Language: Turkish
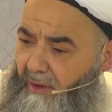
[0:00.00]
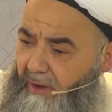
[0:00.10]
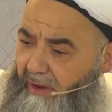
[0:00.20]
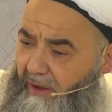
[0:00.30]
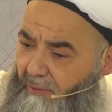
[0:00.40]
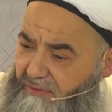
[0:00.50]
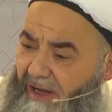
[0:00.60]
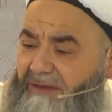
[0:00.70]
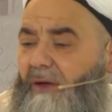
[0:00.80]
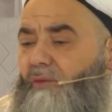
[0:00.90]
Ee,
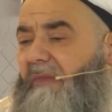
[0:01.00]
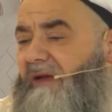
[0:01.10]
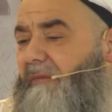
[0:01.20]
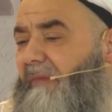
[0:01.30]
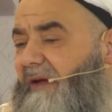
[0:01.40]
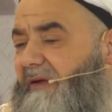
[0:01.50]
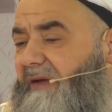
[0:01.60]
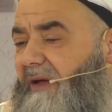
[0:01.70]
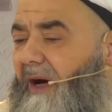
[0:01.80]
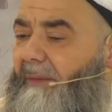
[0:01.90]
zaten ümmetin
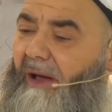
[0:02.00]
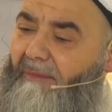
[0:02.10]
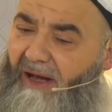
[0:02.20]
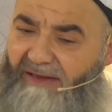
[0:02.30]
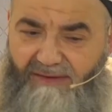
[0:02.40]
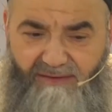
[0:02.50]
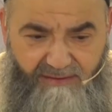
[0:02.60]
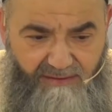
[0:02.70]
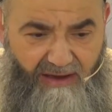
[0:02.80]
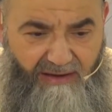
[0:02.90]
malıydı ama
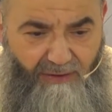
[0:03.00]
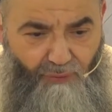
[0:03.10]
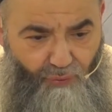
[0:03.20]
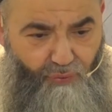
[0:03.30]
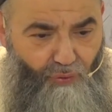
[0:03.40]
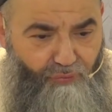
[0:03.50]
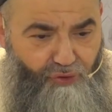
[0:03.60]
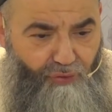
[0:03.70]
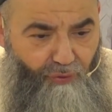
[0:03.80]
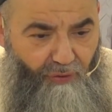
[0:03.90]
emanetlerle
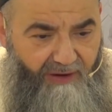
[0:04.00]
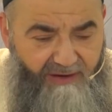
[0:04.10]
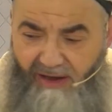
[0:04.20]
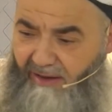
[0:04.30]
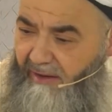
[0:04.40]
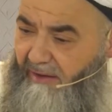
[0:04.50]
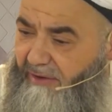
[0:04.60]
yürütülmüştü bugüne kadar.